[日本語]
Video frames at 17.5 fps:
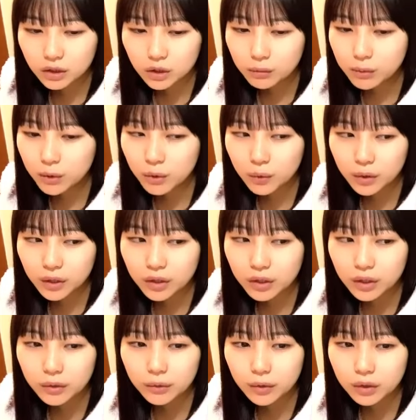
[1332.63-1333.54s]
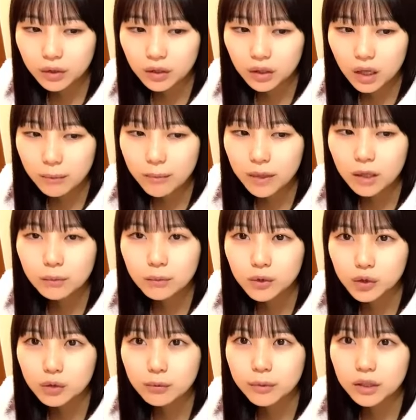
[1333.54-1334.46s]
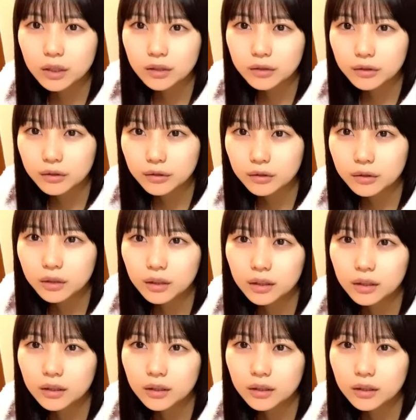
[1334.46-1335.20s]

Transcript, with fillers: 趣味多いんだよねカメラも趣味ですよ